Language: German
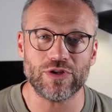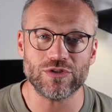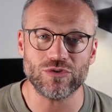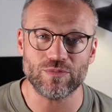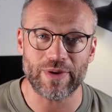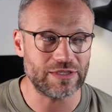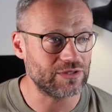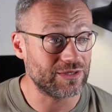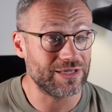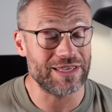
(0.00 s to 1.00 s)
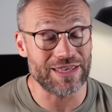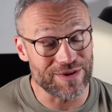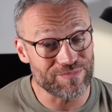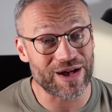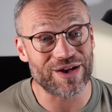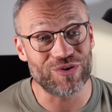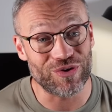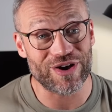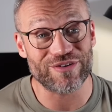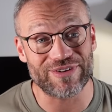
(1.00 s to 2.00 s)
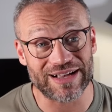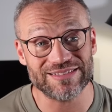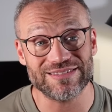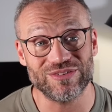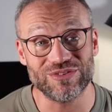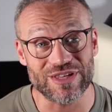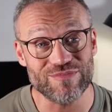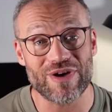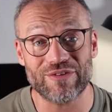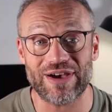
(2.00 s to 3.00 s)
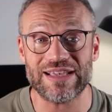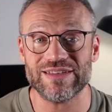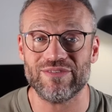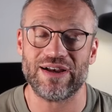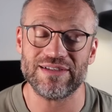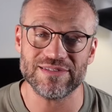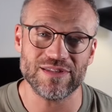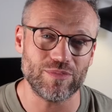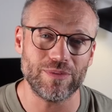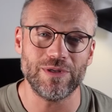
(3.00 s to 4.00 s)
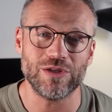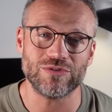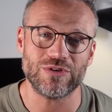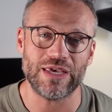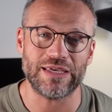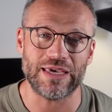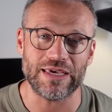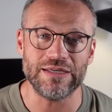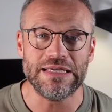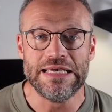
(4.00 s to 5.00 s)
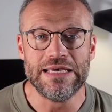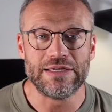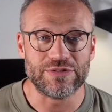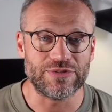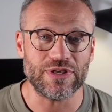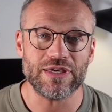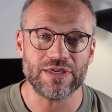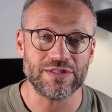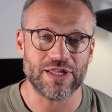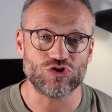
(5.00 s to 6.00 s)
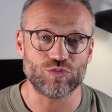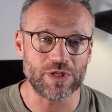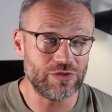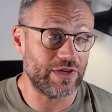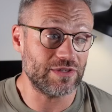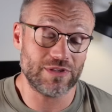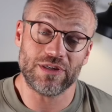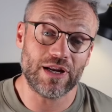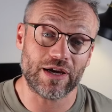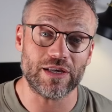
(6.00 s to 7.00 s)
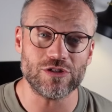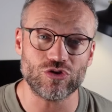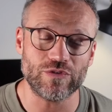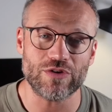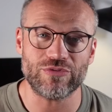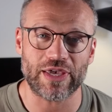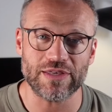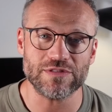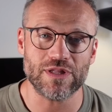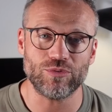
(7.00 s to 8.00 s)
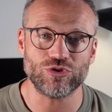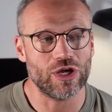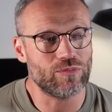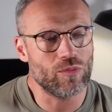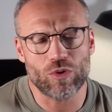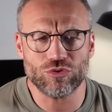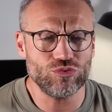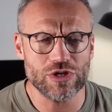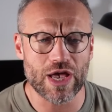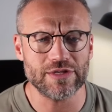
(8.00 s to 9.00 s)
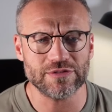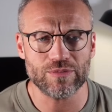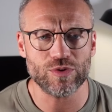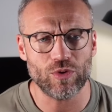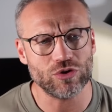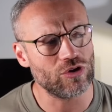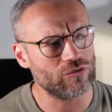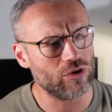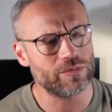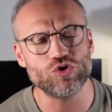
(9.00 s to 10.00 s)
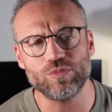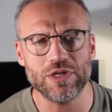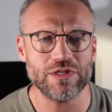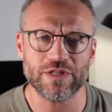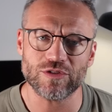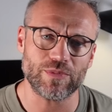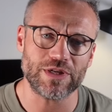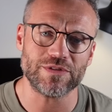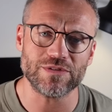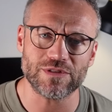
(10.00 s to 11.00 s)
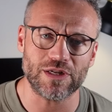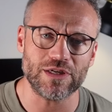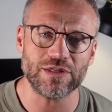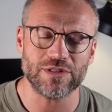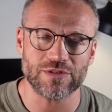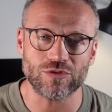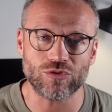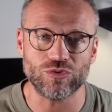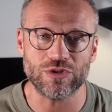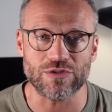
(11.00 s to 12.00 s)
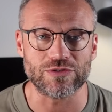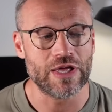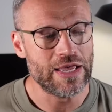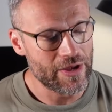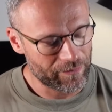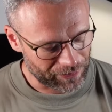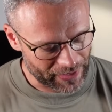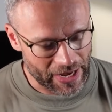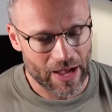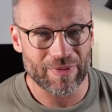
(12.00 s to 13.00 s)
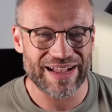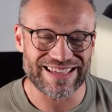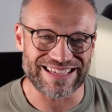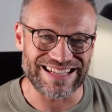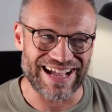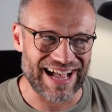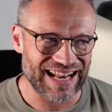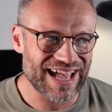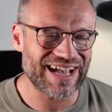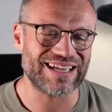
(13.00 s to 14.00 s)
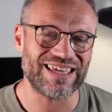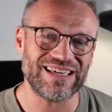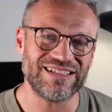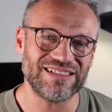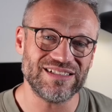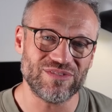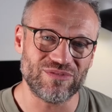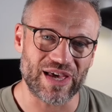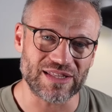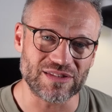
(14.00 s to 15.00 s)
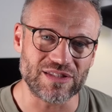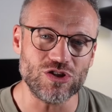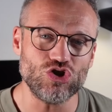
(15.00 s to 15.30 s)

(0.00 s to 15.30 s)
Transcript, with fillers: wenn ich durch meine immer höher wachsen und immer weiter wachsende Bibliothek gehe, sehe ich dann ein Spiel, welches ich in der Regel schon wieder vergessen habe und denke mir, boah, cool, ja, jetzt habe ich Bock drauf, komm, jetzt spiele ich das mal, jetzt installiere ich das und gut ist. Aber in aller Regel werden die